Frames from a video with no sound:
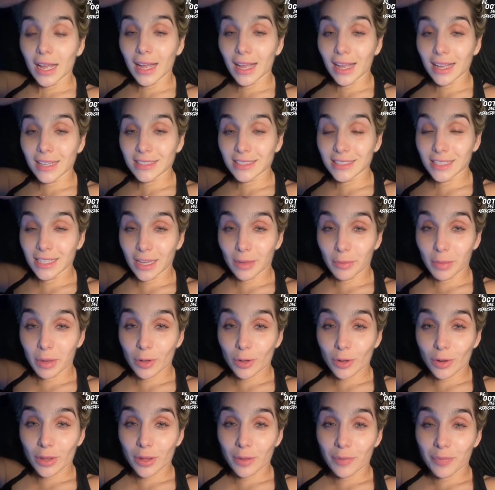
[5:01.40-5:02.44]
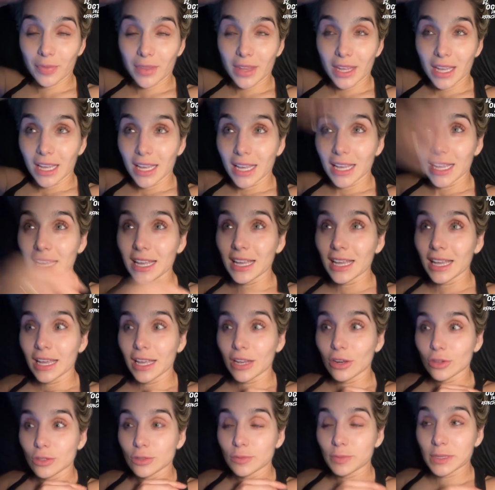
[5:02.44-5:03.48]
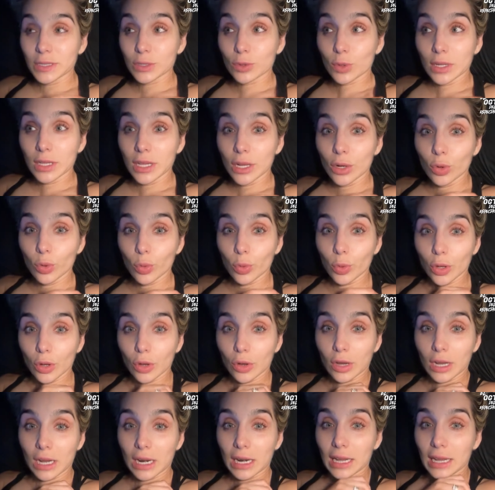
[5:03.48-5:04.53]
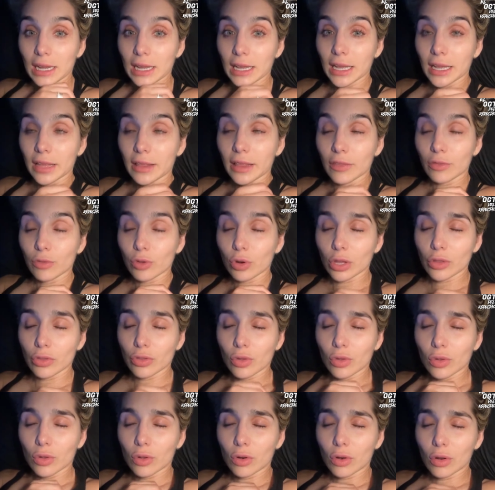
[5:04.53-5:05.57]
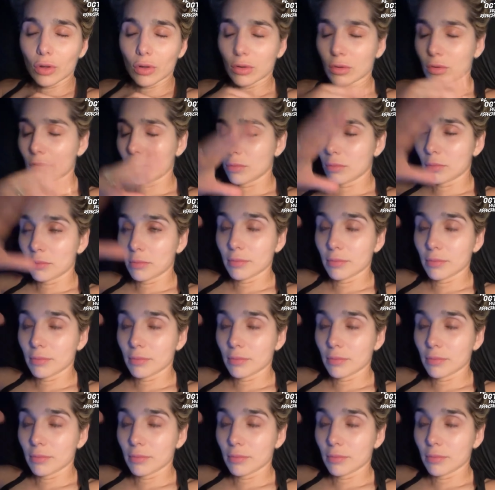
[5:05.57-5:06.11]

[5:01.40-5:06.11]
Ah, sí, ya me acordé. Eh, nos pescó el diluvio, ojalá que dentro de todo lo